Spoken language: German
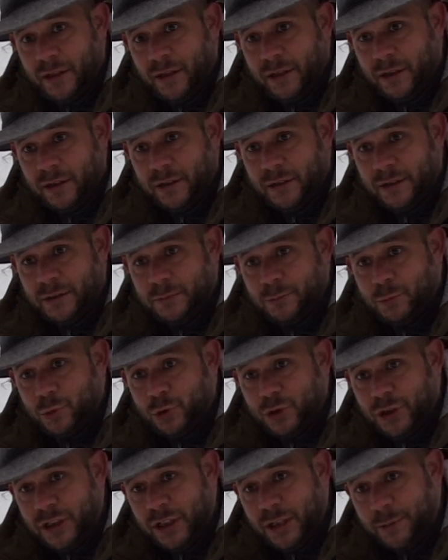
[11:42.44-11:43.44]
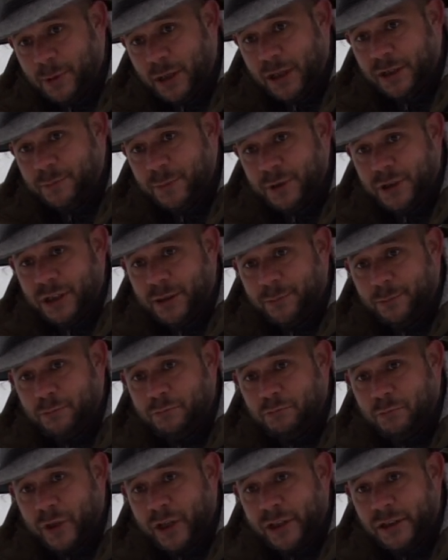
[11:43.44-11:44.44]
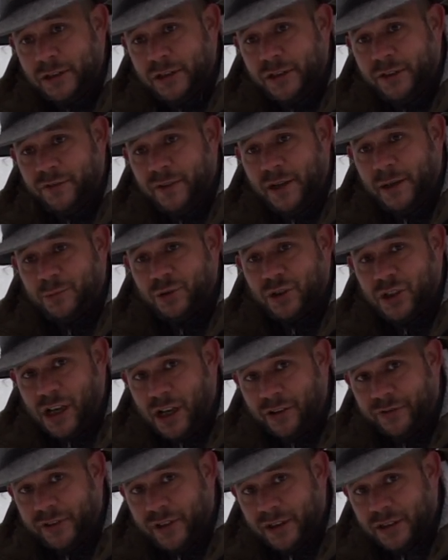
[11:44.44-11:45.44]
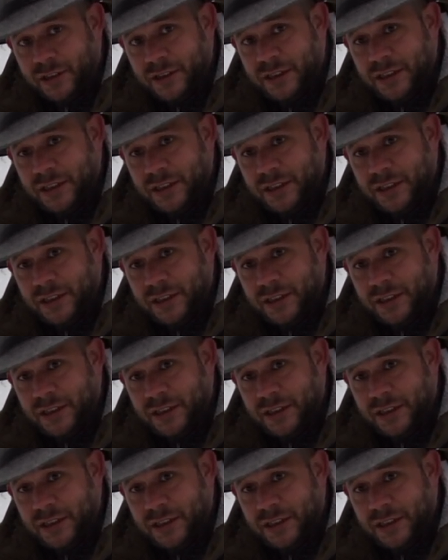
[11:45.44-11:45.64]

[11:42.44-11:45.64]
Ähm, und dann eben halt mit dem relativ warmen Schlafsack.